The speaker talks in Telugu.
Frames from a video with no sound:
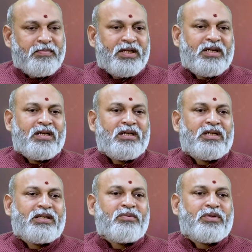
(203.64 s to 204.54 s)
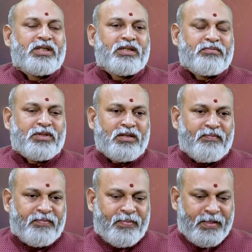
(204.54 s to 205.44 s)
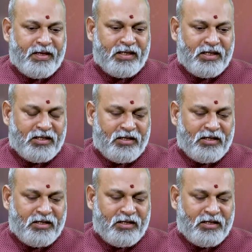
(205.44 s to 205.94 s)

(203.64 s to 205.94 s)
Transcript: పరిహారాలు అంటే ఒకటే అమ్మా ఇక్కడ